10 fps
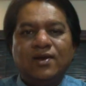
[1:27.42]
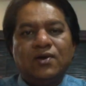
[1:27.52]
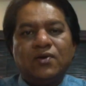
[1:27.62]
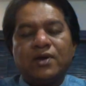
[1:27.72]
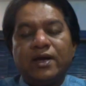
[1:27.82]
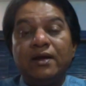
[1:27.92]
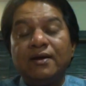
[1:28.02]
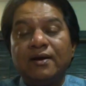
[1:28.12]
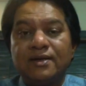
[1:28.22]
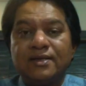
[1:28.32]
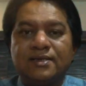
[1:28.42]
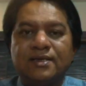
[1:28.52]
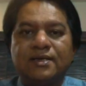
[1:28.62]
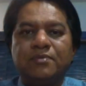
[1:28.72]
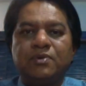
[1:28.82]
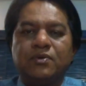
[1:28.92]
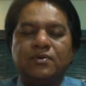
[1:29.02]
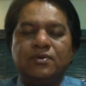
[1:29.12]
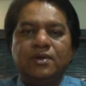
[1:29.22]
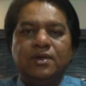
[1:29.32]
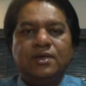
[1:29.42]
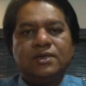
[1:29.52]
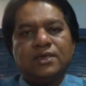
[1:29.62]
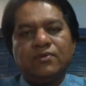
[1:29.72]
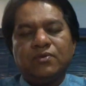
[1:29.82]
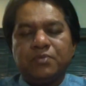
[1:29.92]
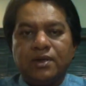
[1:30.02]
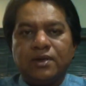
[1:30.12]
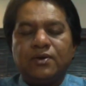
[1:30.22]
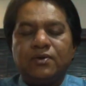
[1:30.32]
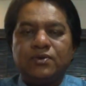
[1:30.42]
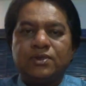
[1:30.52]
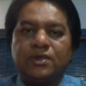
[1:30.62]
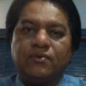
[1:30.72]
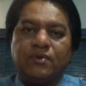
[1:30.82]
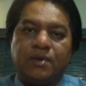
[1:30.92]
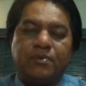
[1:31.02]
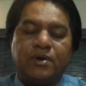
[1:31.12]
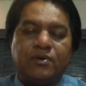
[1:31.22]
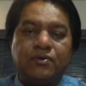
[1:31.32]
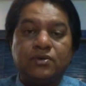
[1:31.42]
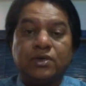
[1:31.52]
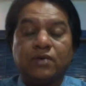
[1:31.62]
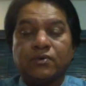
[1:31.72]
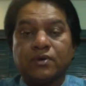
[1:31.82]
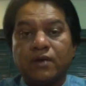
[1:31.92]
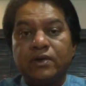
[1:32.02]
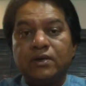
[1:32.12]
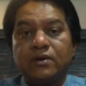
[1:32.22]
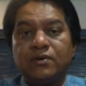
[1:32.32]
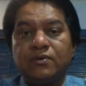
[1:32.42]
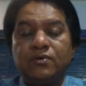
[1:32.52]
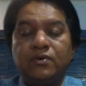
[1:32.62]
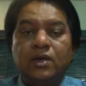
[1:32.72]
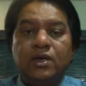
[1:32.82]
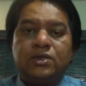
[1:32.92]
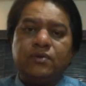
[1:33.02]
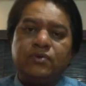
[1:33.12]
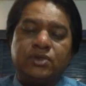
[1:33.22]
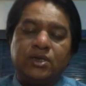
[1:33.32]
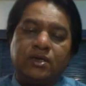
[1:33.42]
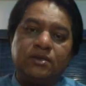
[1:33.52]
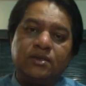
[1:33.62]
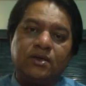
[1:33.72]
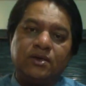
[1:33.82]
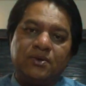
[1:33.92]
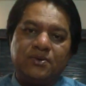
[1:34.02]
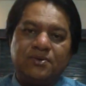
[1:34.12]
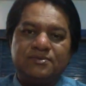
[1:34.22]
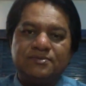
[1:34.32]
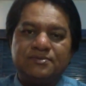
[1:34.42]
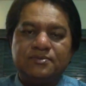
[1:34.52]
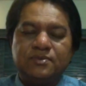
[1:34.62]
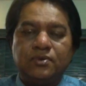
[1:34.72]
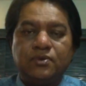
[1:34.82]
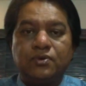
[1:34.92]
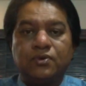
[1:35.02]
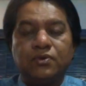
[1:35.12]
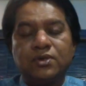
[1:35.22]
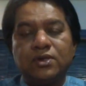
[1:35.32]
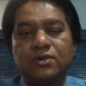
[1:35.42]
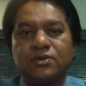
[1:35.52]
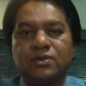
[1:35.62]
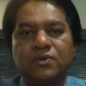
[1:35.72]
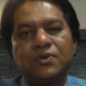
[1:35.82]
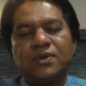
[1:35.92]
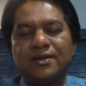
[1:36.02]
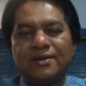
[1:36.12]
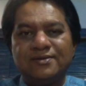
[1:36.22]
और अहंकार किसी का भी हो चाहे वो मेरा हो चाहे वो आपका हो चाहे वो रावण का हो चाहे वो सिकंदर का हो टूटता तो जरूर है